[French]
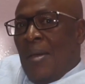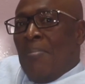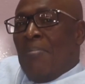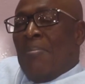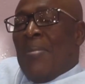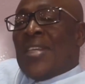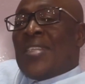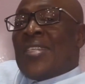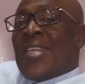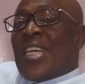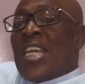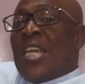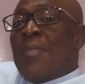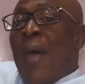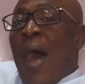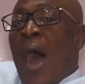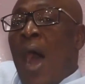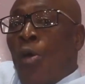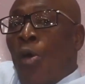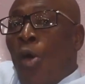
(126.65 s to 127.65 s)
Mais ce qui
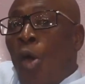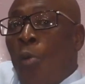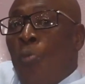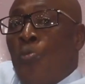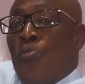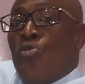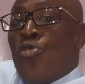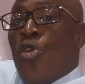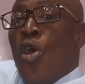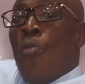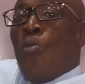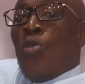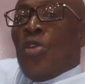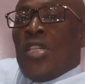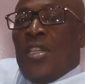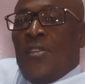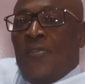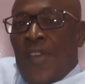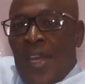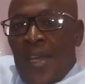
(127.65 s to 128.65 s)
m'a encore mieux
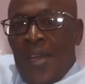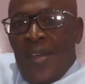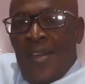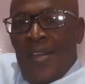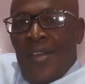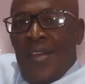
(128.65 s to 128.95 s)
motivé,